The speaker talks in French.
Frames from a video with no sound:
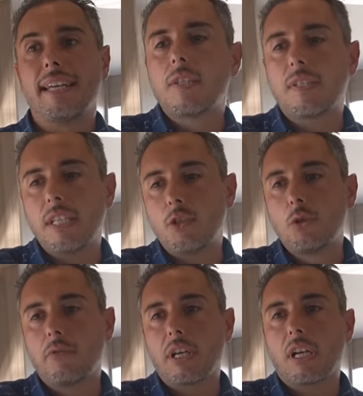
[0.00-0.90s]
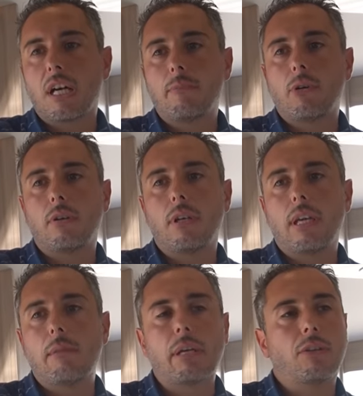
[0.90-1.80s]
Si je devais quand même
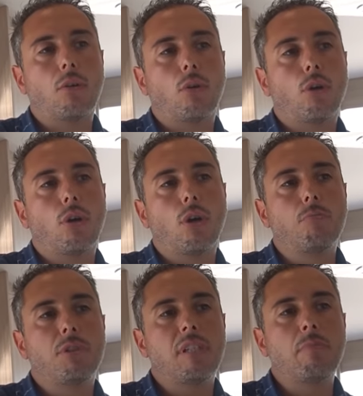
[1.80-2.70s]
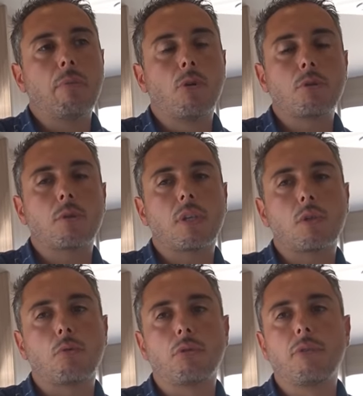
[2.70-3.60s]
émettre un petit bémol, ce
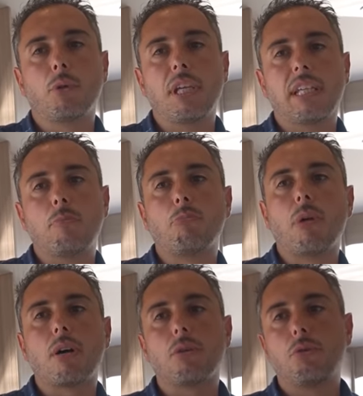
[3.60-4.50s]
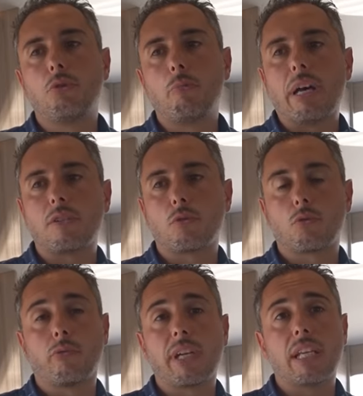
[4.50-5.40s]
serait sur le niveau d'équipement de base. Je
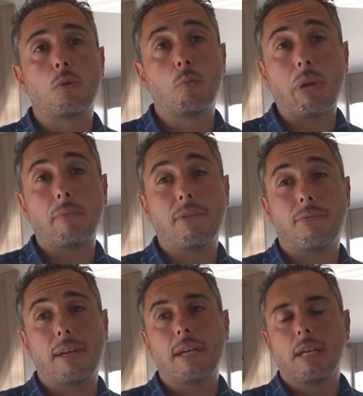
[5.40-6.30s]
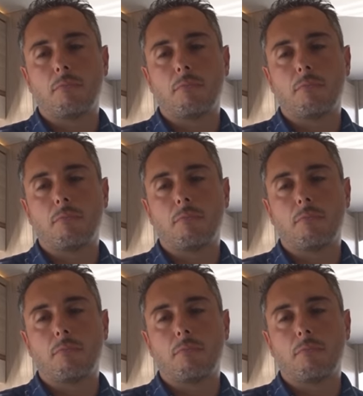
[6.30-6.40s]
trouve qu'il est super bien fait.